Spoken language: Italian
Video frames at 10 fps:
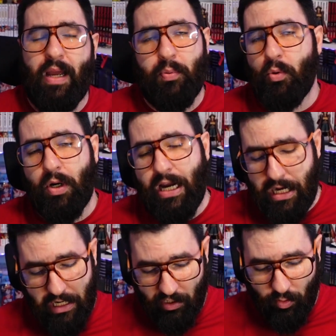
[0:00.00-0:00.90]
me più
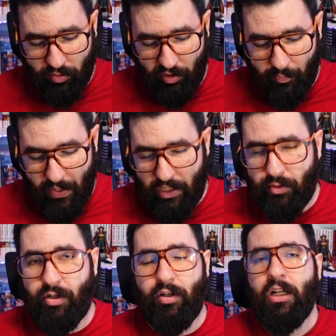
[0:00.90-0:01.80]
carini dell'ultimo
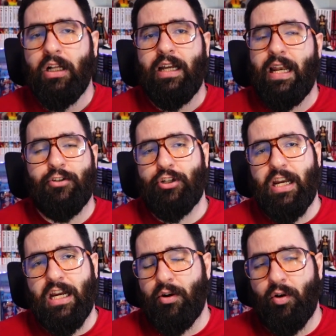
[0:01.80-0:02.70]
periodo
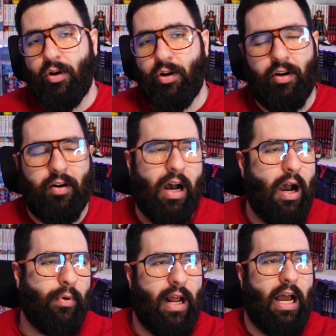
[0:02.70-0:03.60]
leggerino, ha
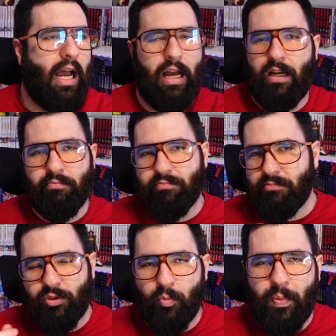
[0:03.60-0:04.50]
una mm,
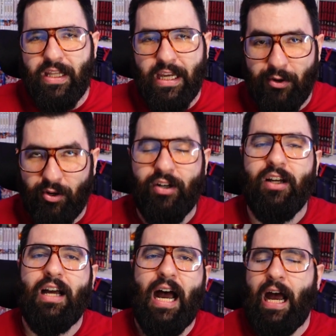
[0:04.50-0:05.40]
stupidino,
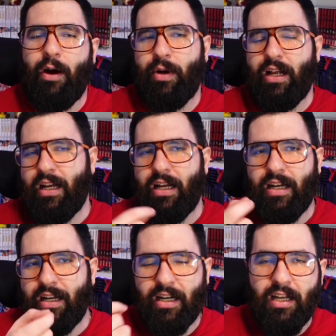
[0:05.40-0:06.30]
ha
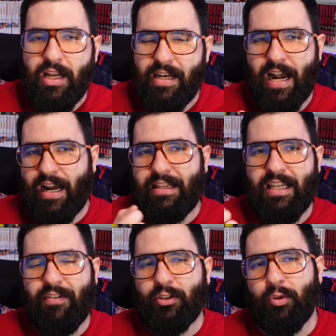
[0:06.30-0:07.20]
una
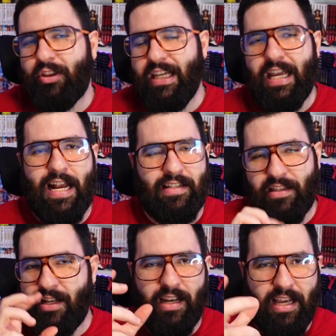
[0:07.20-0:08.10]
narrativa sottesa
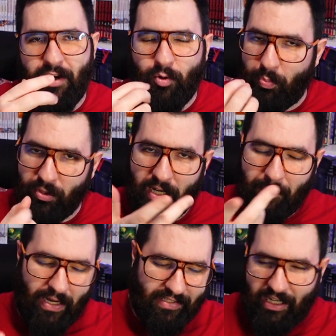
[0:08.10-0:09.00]
del non poter
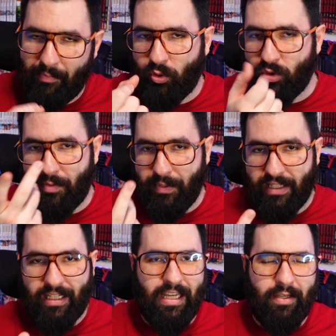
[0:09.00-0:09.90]
parlare Sakamoto
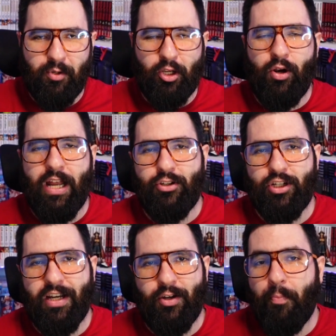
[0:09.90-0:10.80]
sapete che per chi lo
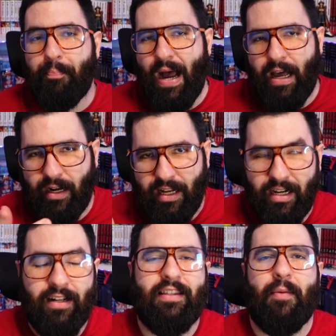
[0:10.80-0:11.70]
legge non parla, in
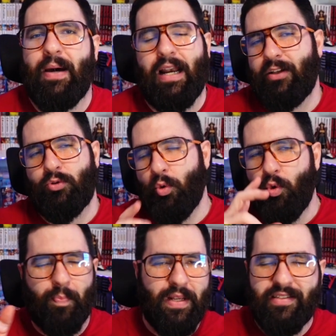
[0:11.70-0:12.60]
realtà parla solo
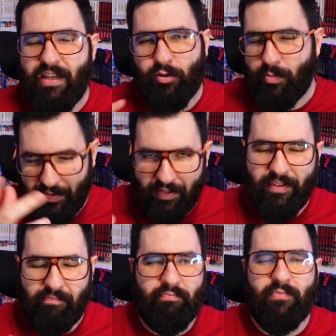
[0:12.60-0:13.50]
col pensiero insomma
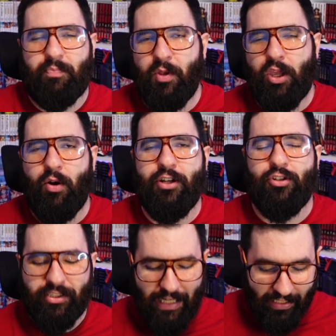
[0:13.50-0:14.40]
per chi lo legge
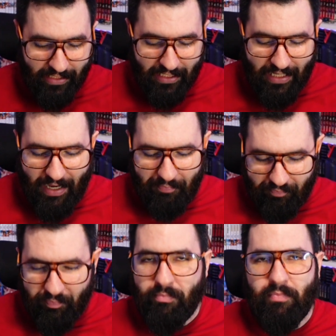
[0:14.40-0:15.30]
lo sa
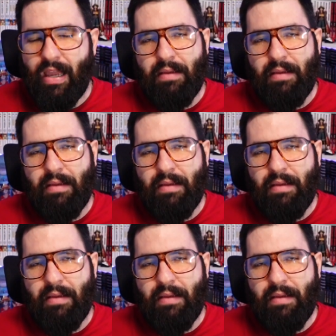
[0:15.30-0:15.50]
mm,